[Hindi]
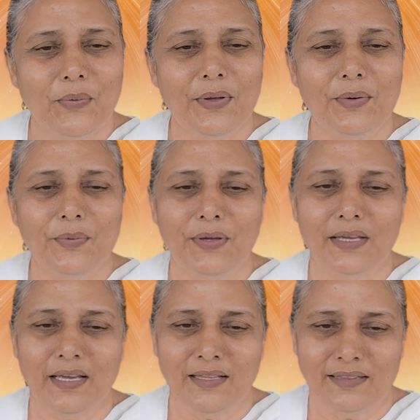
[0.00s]
कोई कोई
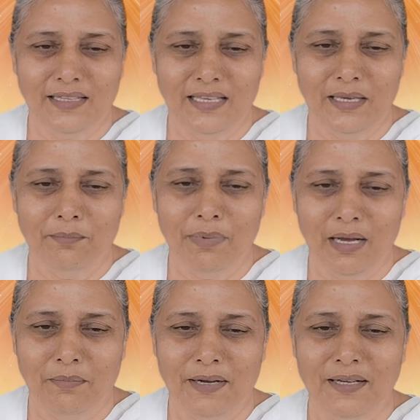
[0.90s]
कहते हैं
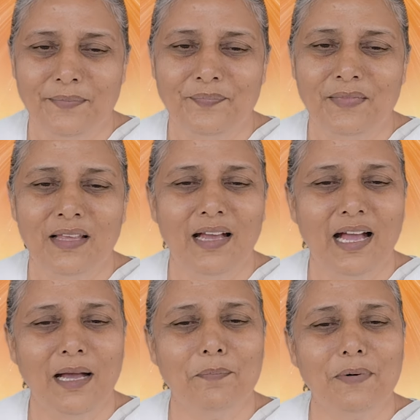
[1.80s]
बाबा
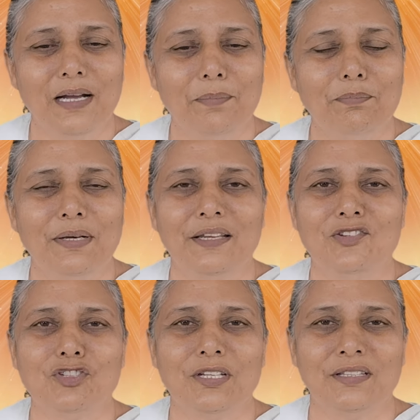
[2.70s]
आपका
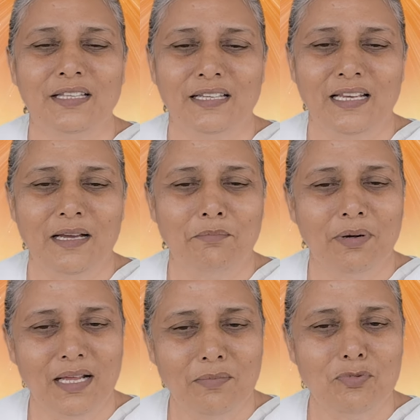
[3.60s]
परिचय देना
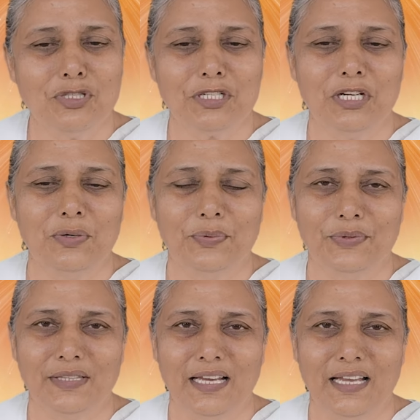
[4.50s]
बड़ा मुश्किल
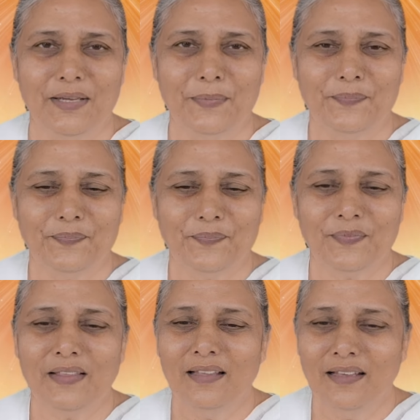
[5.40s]
होता है
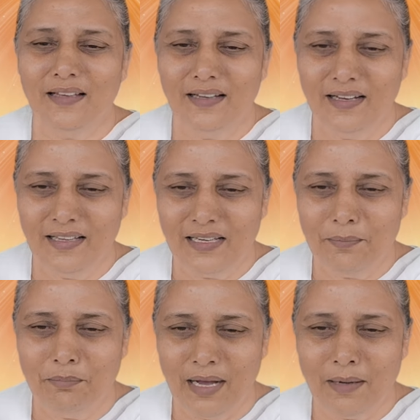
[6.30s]

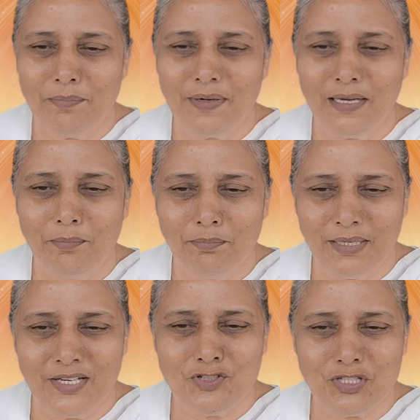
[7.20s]
अरे बाप का
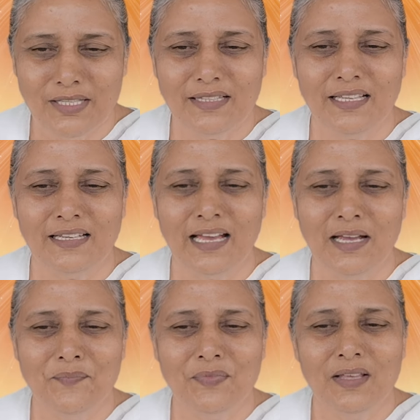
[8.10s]
परिचय
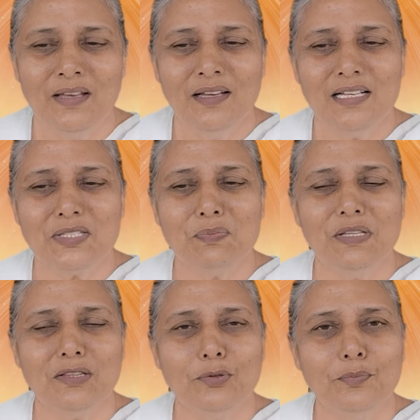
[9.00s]
देना
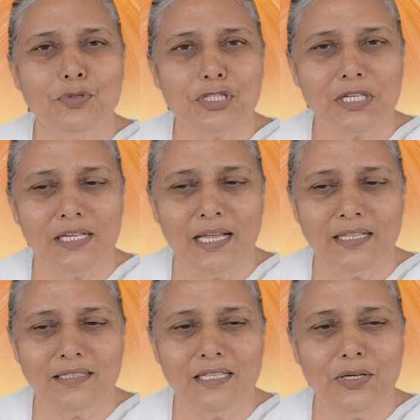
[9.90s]
इसमें तो
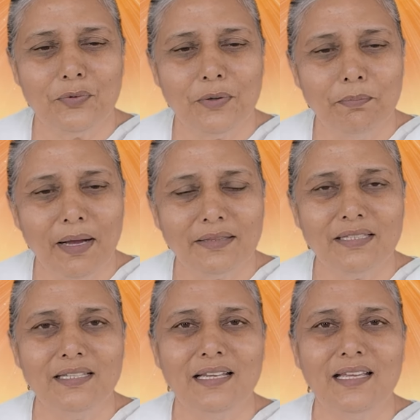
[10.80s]
मुश्किलात की कोई
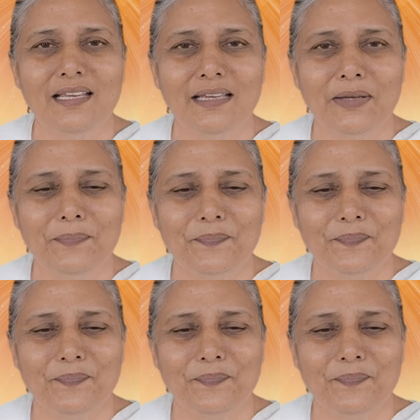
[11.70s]
बात ही नहीं है